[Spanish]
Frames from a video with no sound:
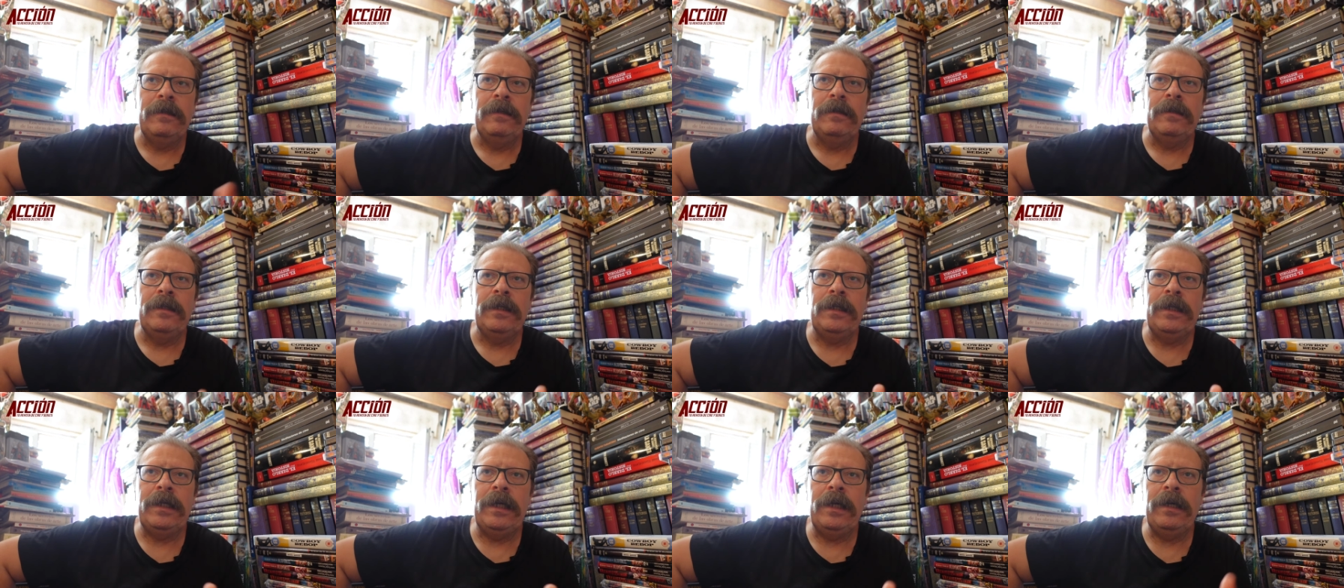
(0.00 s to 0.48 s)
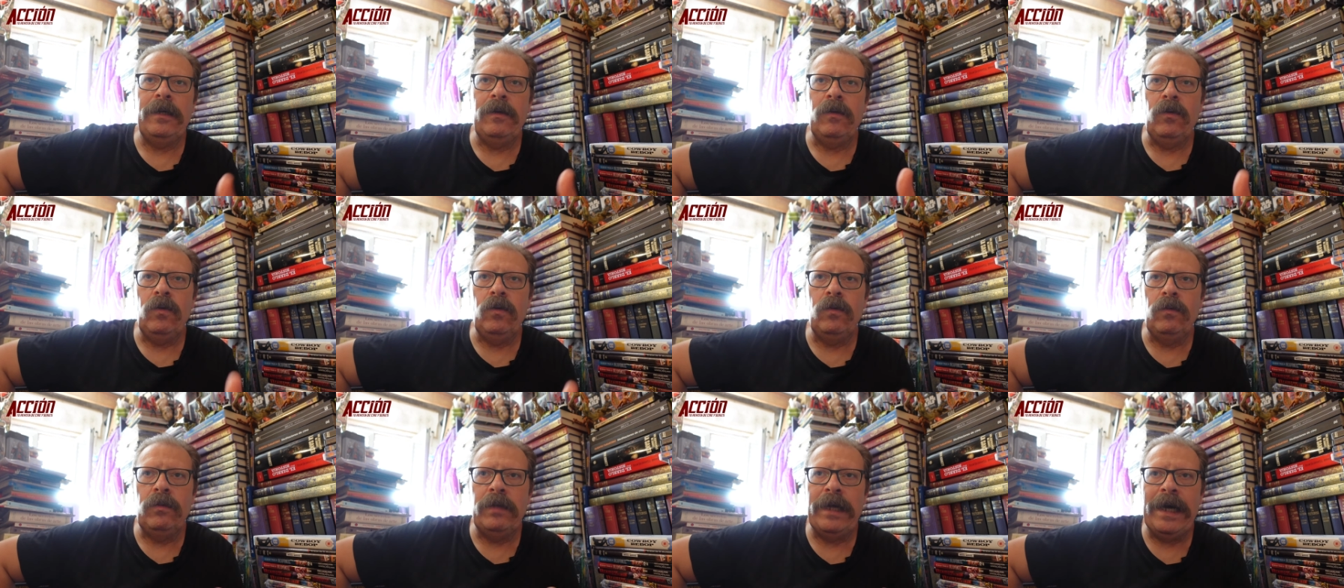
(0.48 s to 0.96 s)
ser
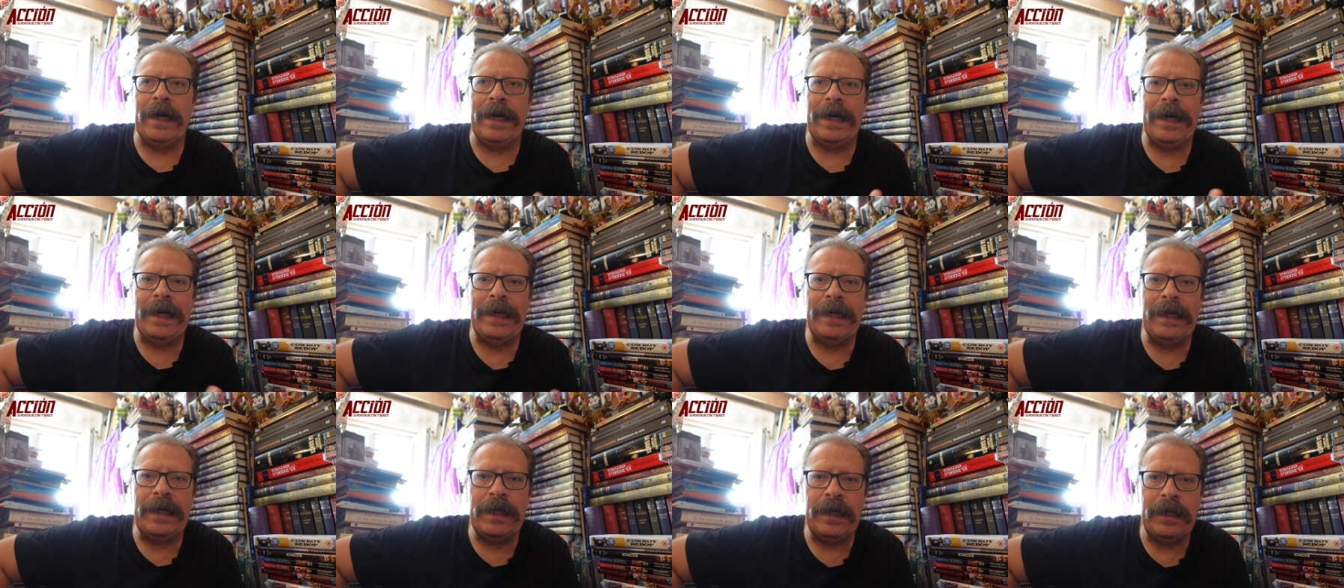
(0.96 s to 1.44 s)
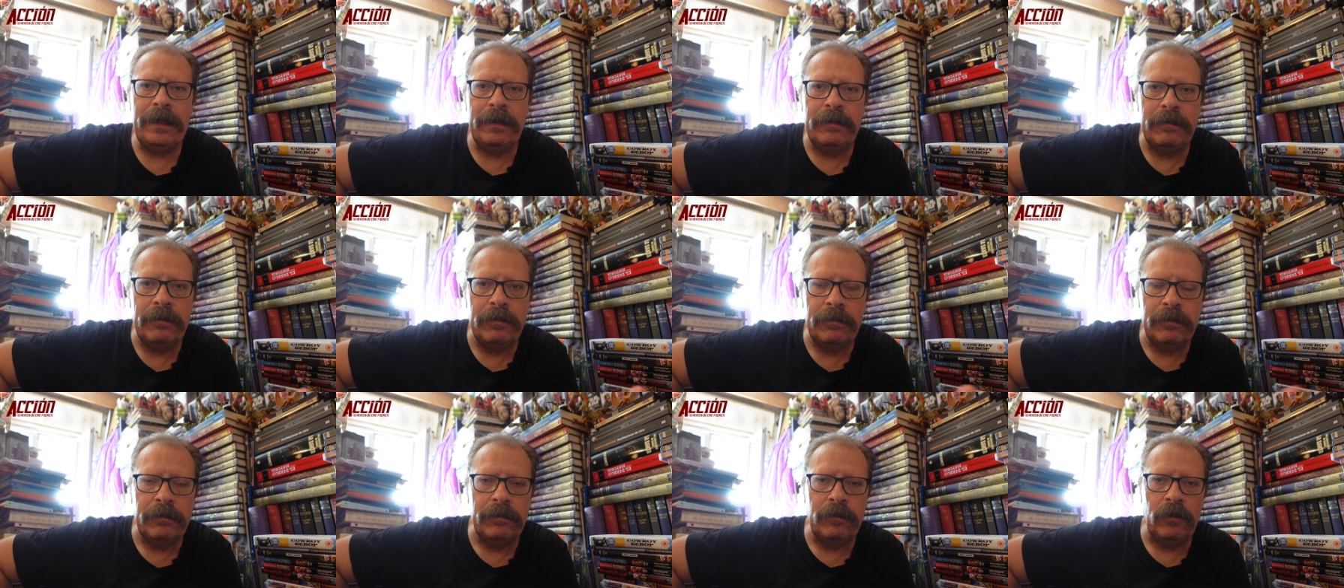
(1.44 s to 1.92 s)
un arranque,
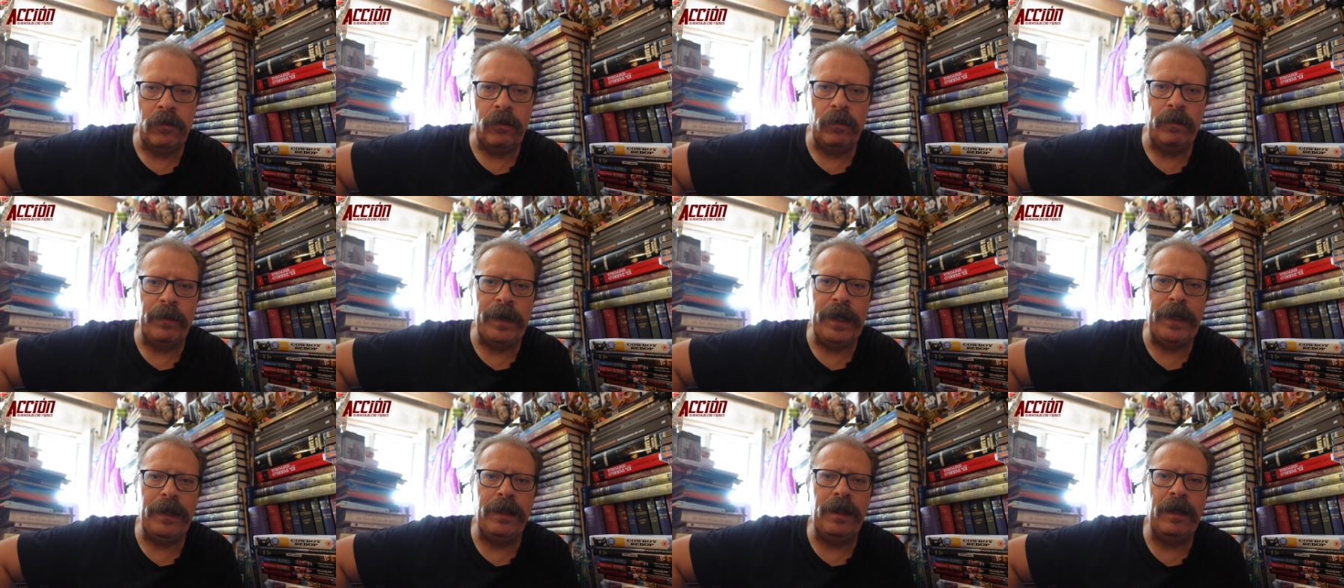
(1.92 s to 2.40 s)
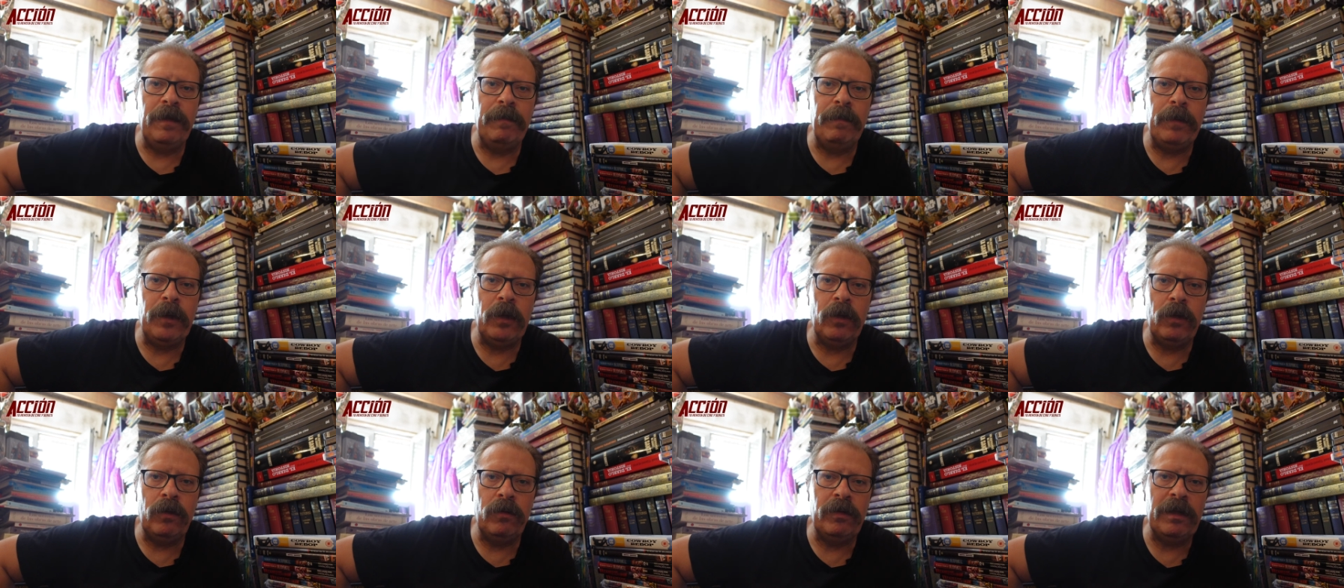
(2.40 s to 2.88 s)
un
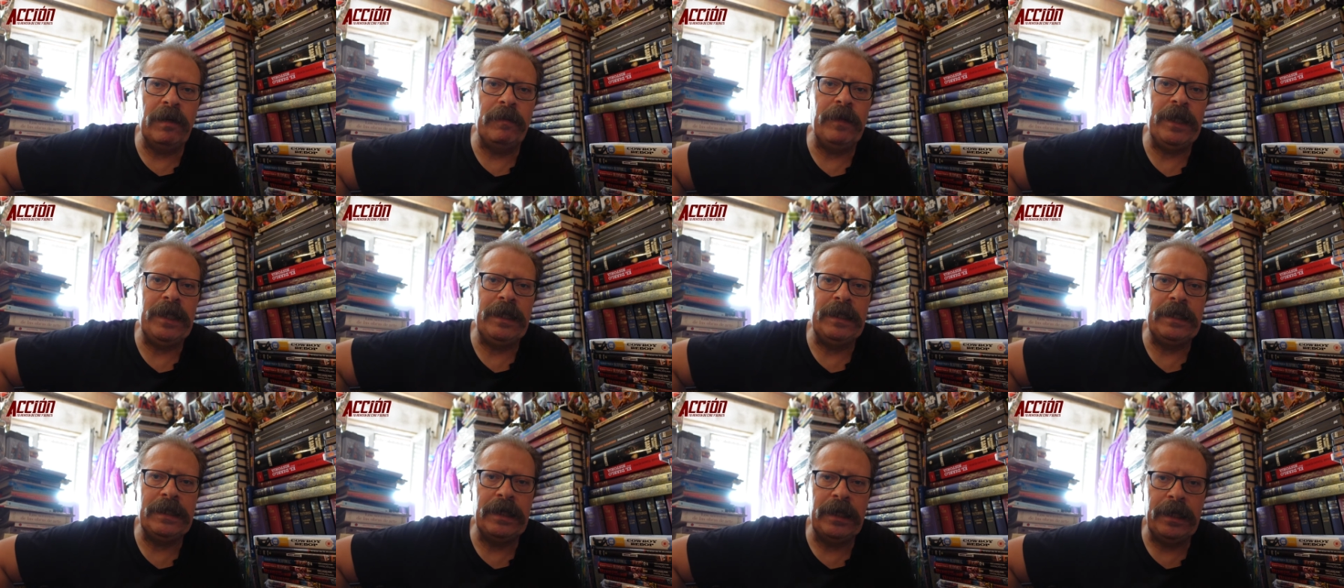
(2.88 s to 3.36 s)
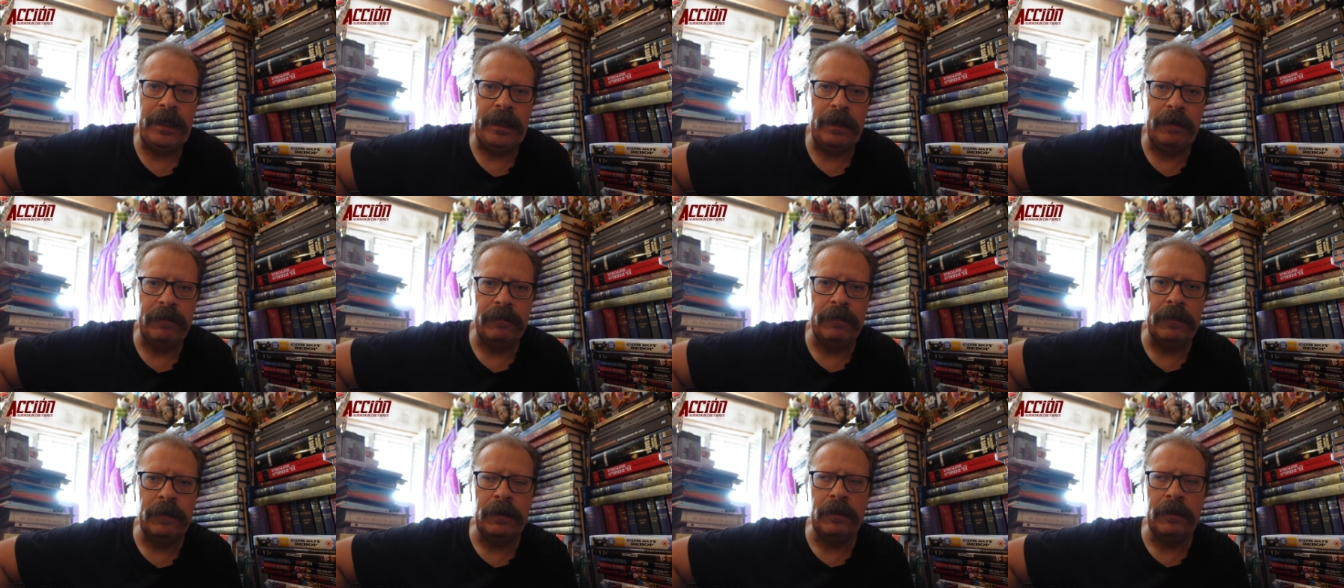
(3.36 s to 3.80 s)
principio de una miniserie,